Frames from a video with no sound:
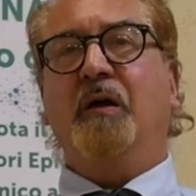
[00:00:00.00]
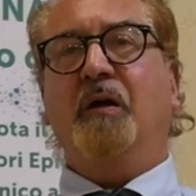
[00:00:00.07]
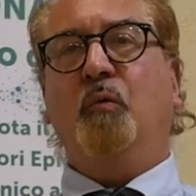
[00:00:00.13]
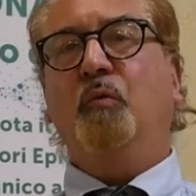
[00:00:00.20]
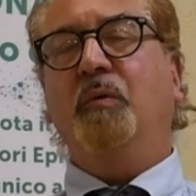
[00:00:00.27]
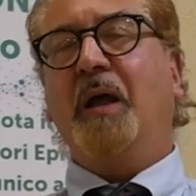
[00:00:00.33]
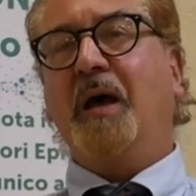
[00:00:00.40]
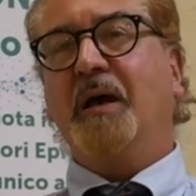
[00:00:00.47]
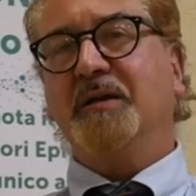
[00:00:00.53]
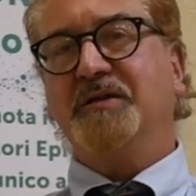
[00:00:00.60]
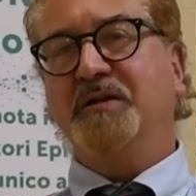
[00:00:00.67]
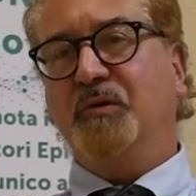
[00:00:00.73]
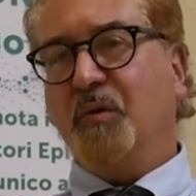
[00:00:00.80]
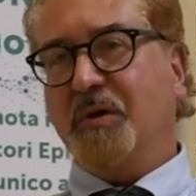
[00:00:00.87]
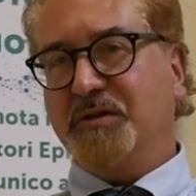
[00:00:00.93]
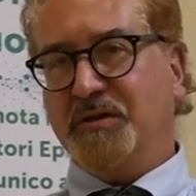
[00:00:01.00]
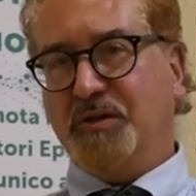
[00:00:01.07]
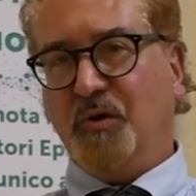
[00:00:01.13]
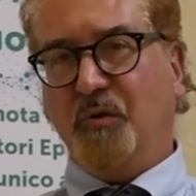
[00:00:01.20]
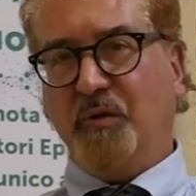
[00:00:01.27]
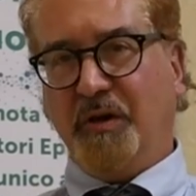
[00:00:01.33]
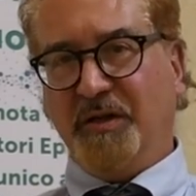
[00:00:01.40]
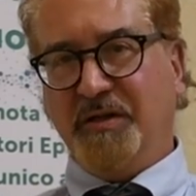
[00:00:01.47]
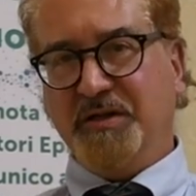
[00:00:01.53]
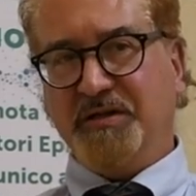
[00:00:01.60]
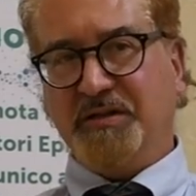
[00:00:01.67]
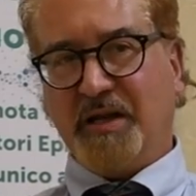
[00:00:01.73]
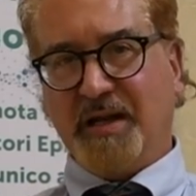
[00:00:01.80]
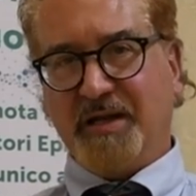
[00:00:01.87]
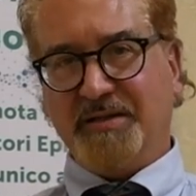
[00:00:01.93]
una situazione di
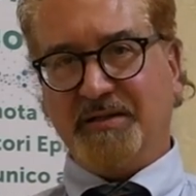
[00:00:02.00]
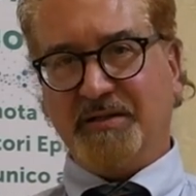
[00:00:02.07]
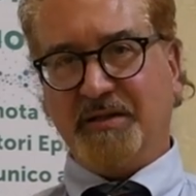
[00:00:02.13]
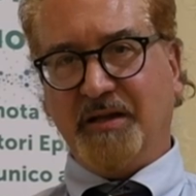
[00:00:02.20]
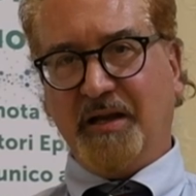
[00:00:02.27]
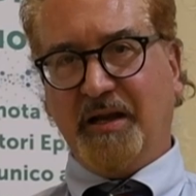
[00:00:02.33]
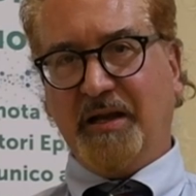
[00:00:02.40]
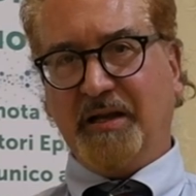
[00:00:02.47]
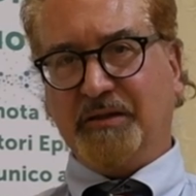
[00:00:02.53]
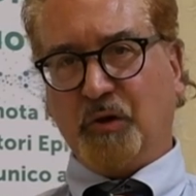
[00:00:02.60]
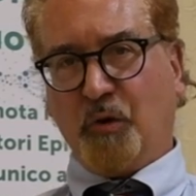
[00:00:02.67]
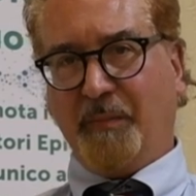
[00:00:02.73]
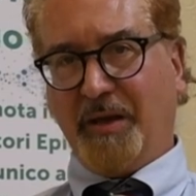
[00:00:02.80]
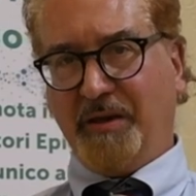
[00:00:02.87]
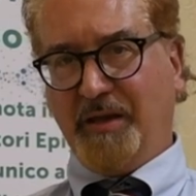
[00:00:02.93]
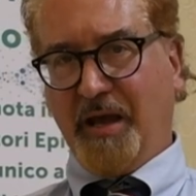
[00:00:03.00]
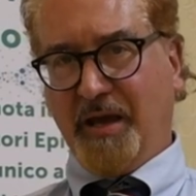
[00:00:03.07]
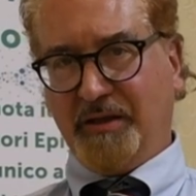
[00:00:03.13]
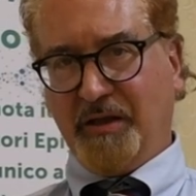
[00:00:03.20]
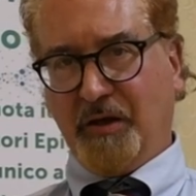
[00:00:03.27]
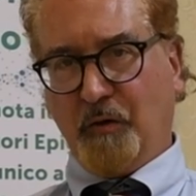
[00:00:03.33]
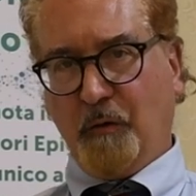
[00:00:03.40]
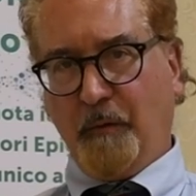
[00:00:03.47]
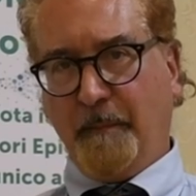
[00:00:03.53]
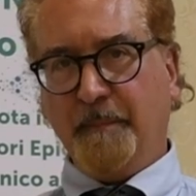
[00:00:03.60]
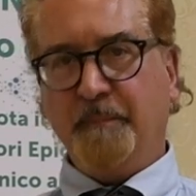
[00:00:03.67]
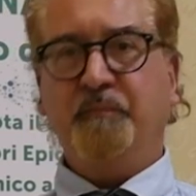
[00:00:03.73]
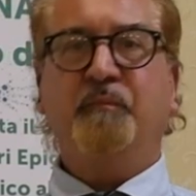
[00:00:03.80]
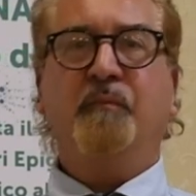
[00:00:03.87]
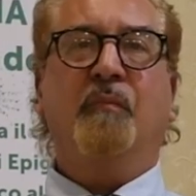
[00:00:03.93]
stress elettromagnetico